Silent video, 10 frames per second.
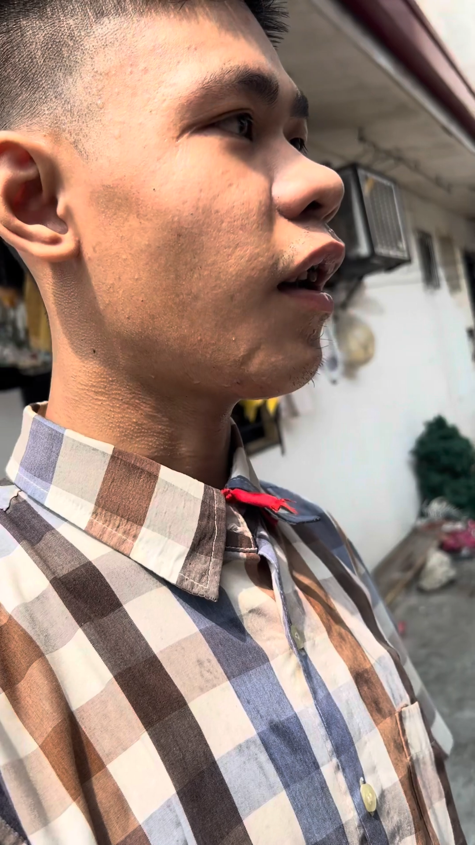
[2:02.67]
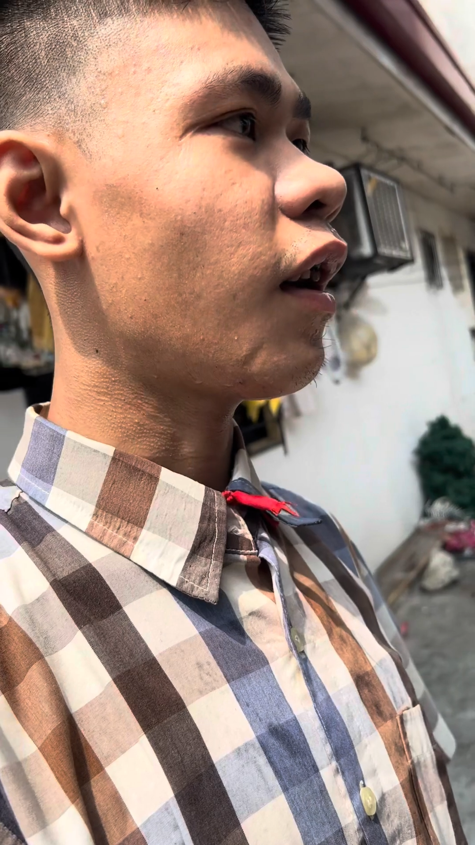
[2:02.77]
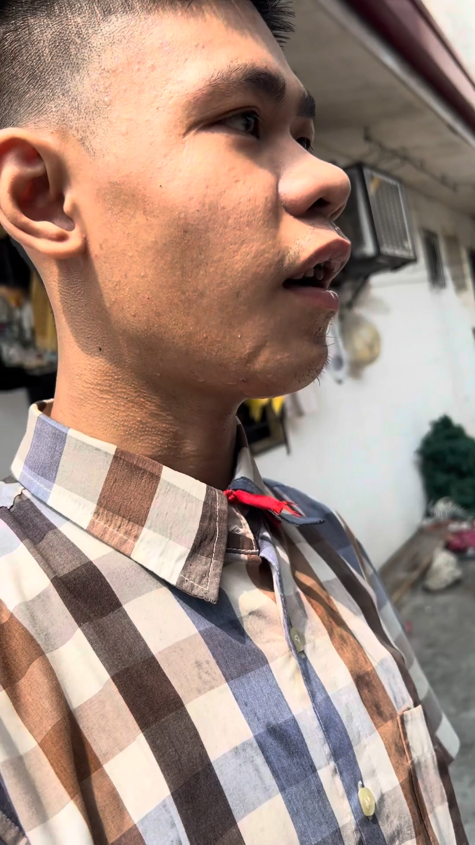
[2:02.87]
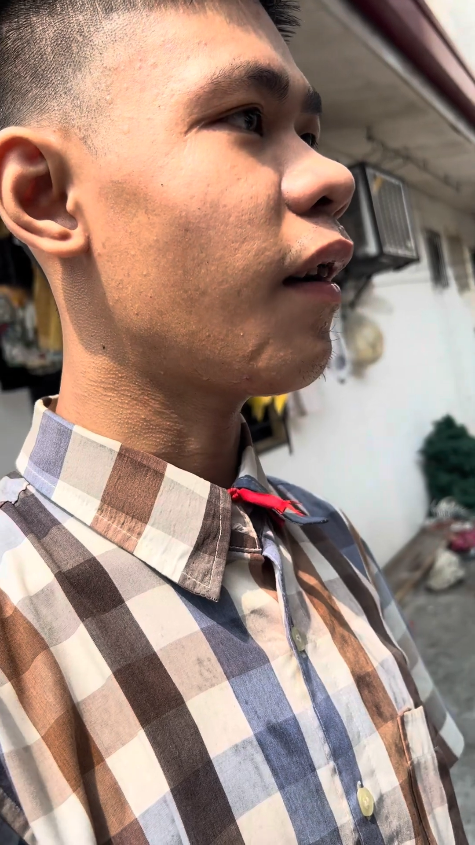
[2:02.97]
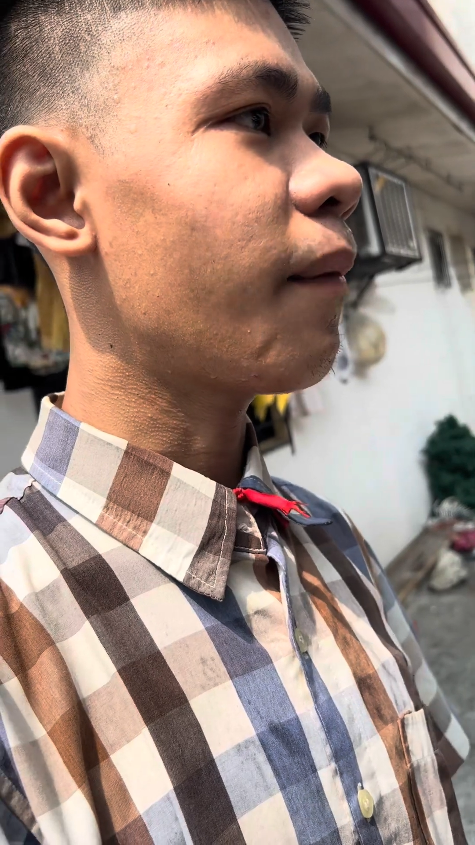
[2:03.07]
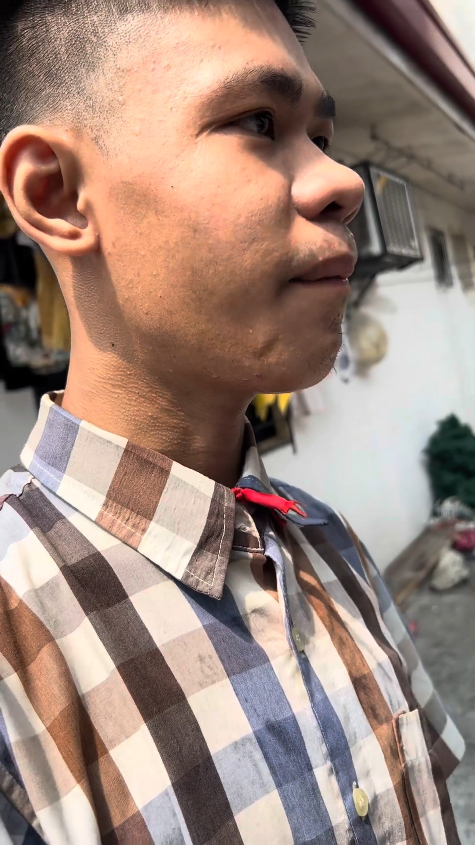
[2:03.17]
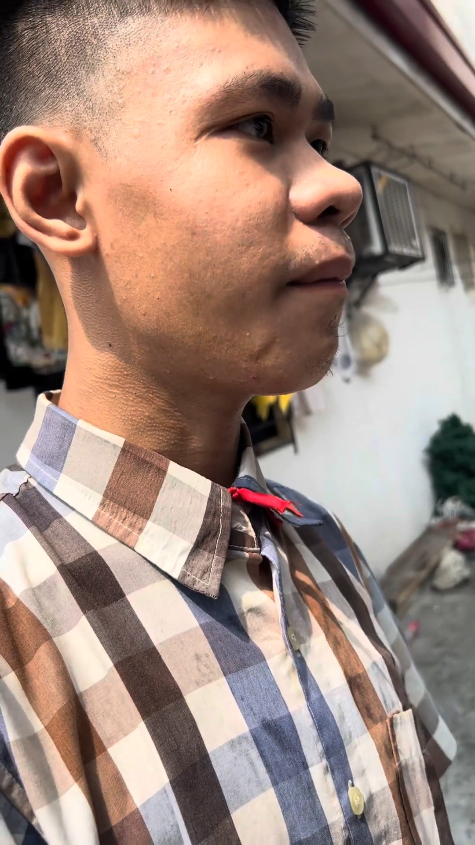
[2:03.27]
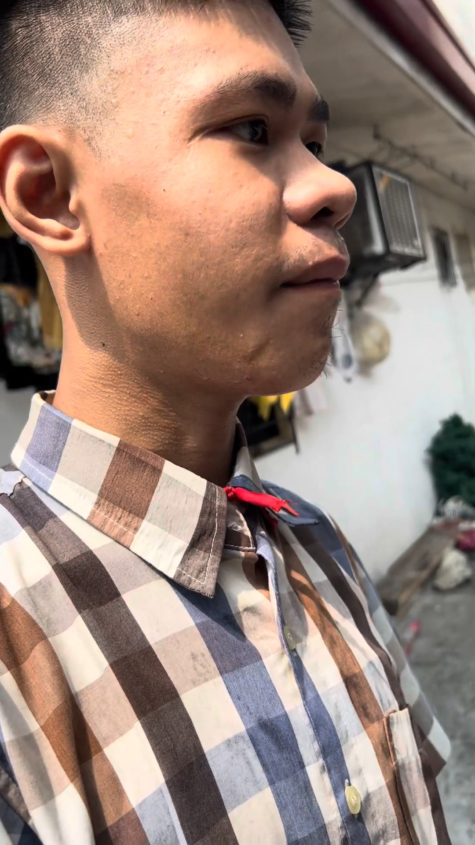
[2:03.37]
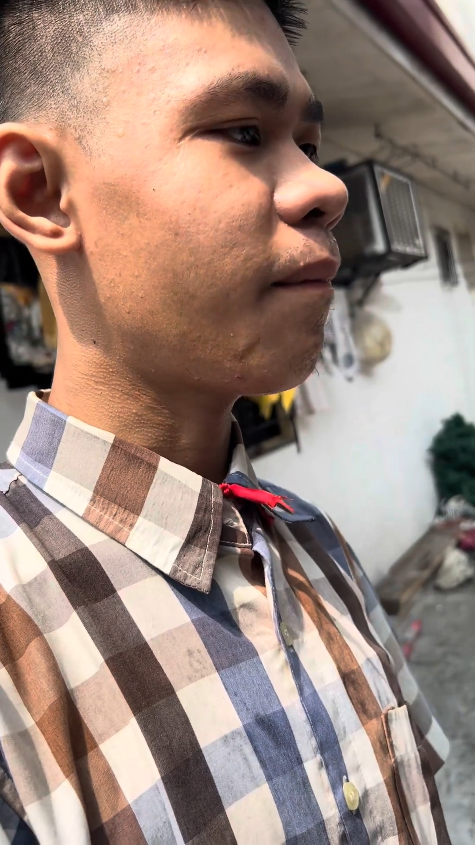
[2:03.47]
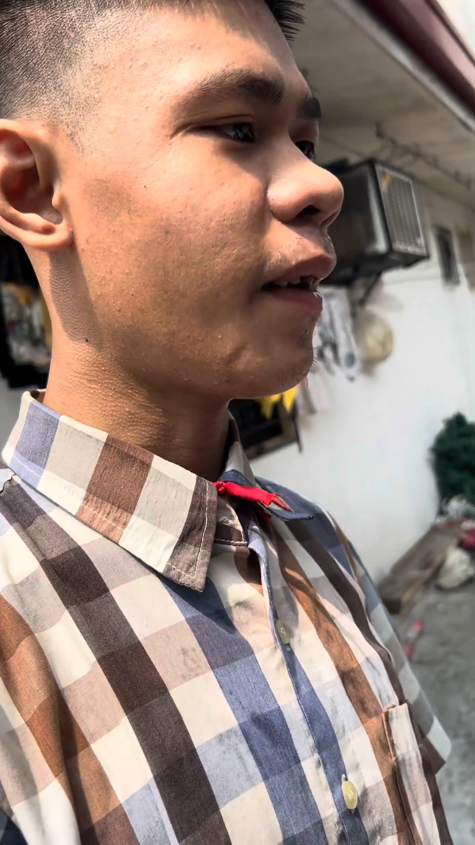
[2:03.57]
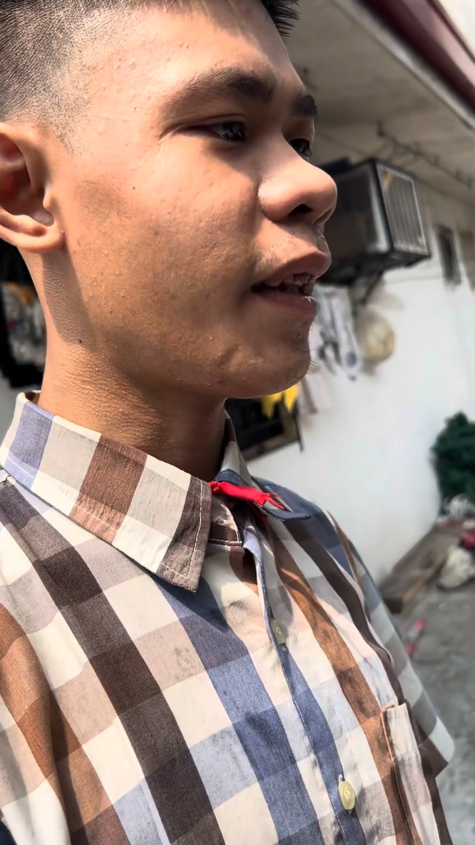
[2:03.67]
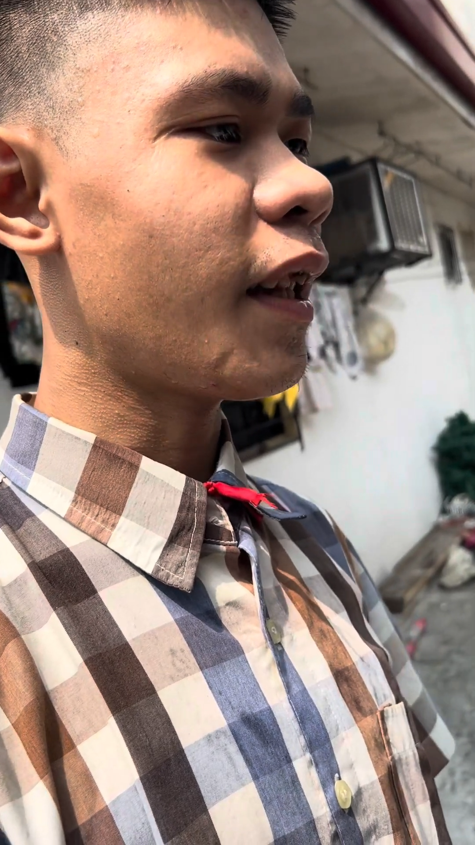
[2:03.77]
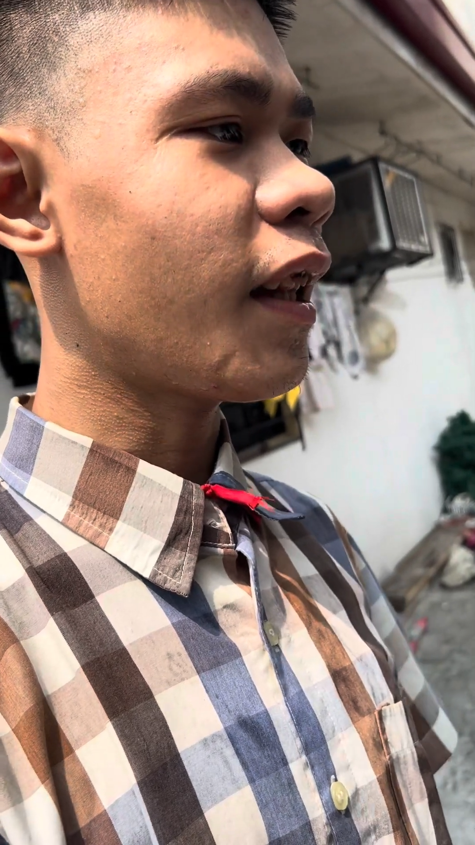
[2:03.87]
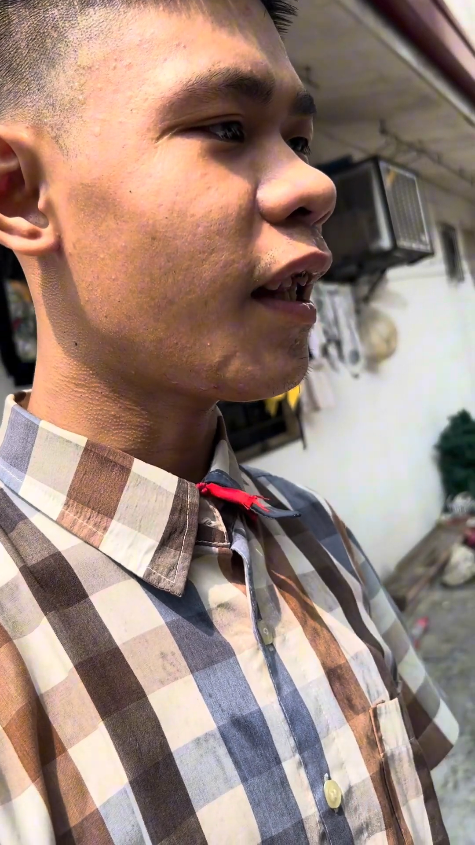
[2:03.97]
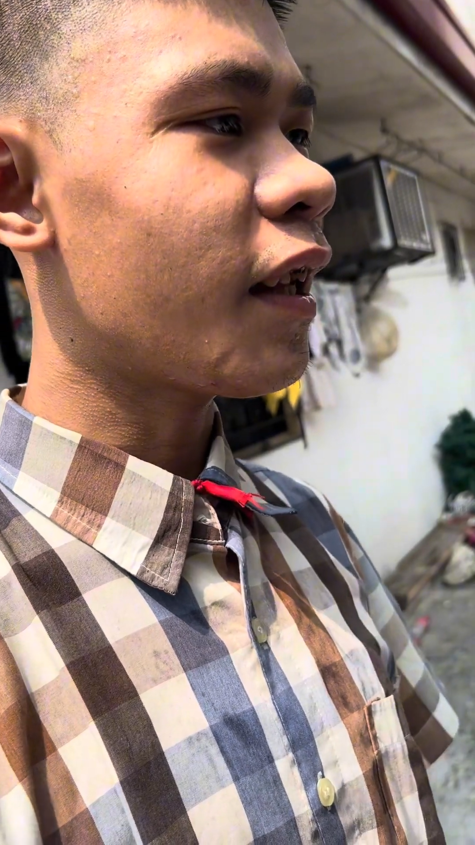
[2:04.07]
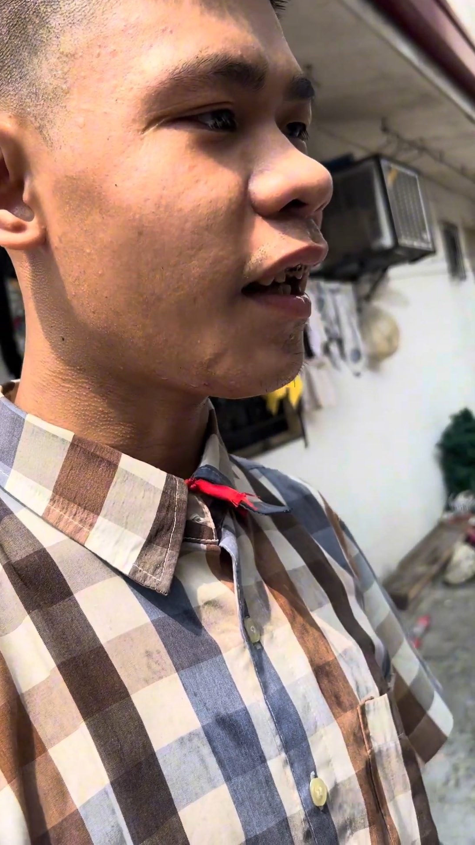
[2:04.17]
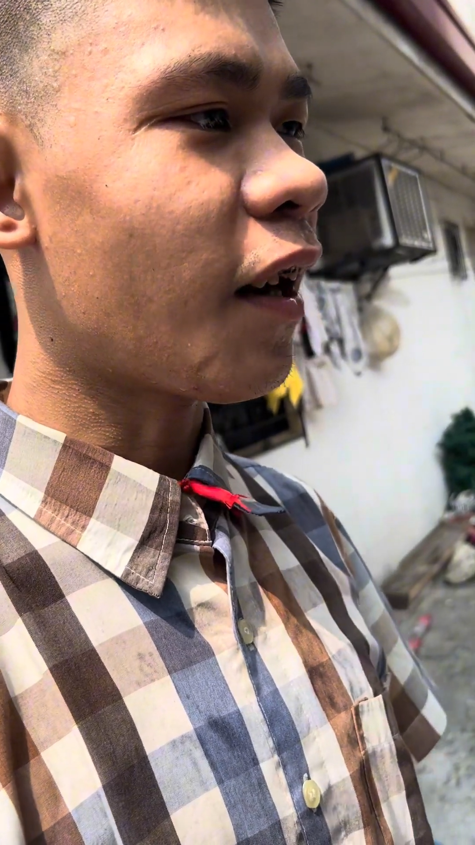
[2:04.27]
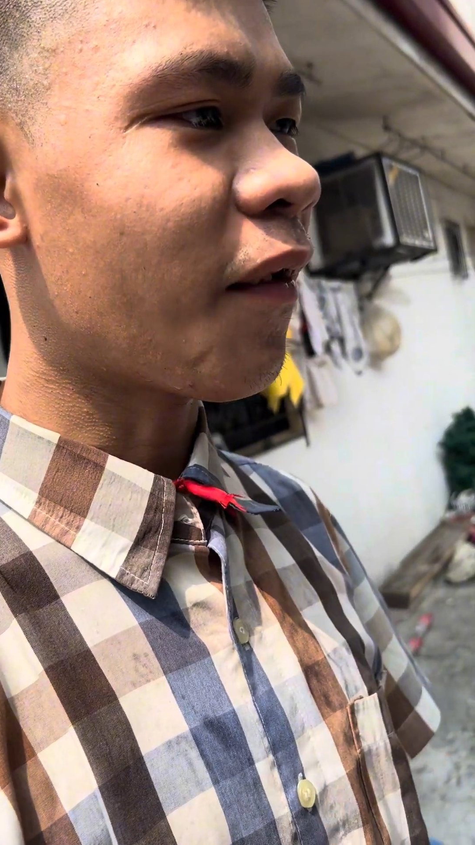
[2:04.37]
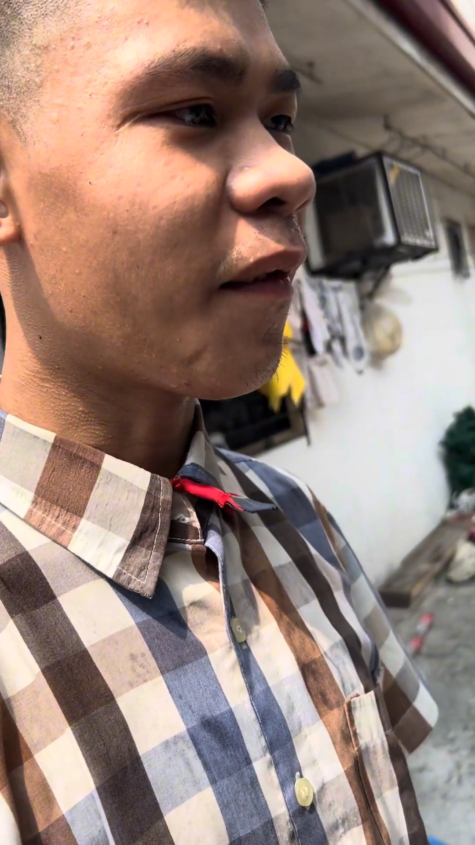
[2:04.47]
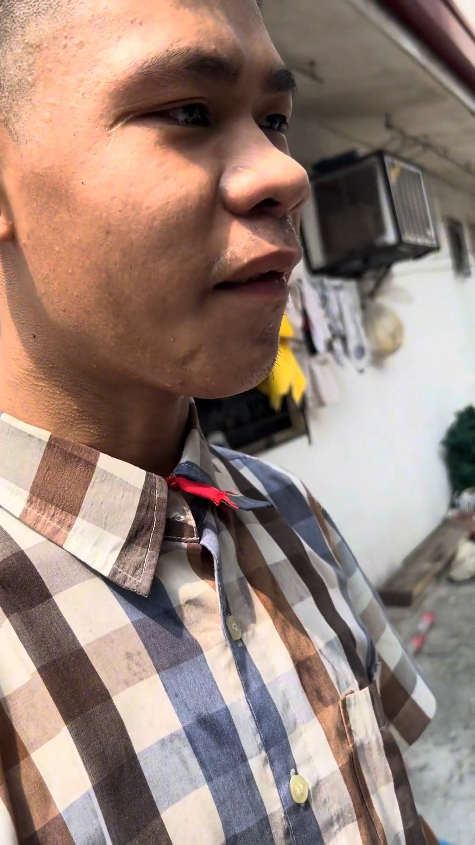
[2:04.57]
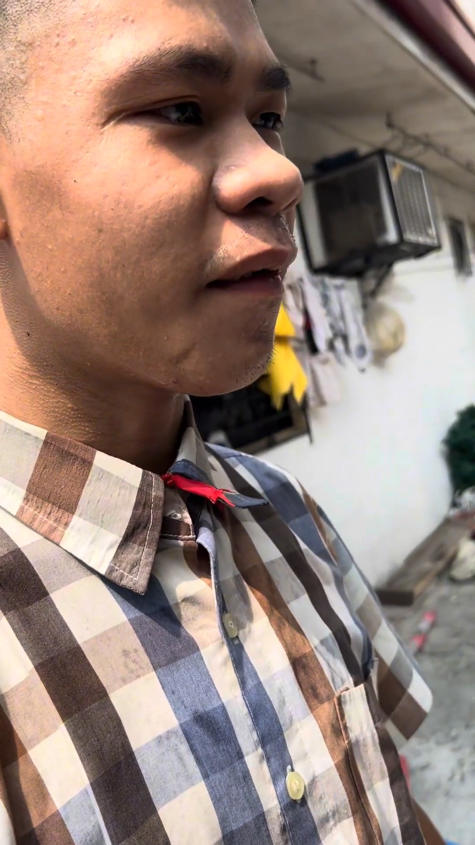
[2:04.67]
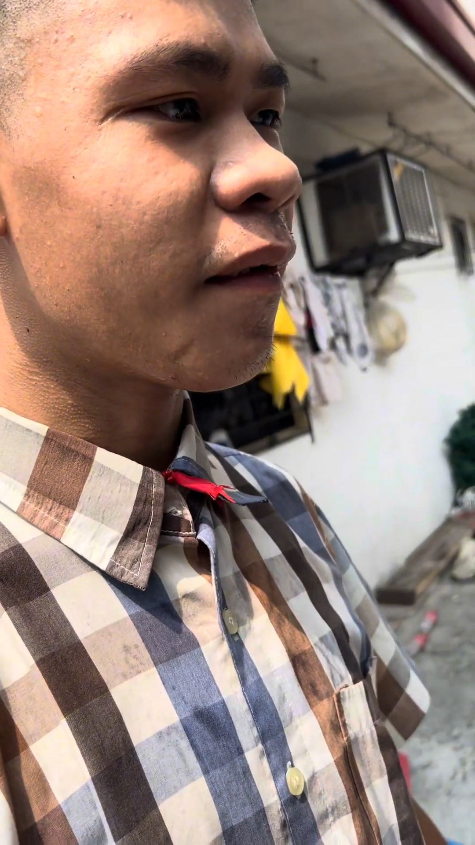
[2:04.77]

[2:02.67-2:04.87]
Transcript: Um, ah, panliligaw,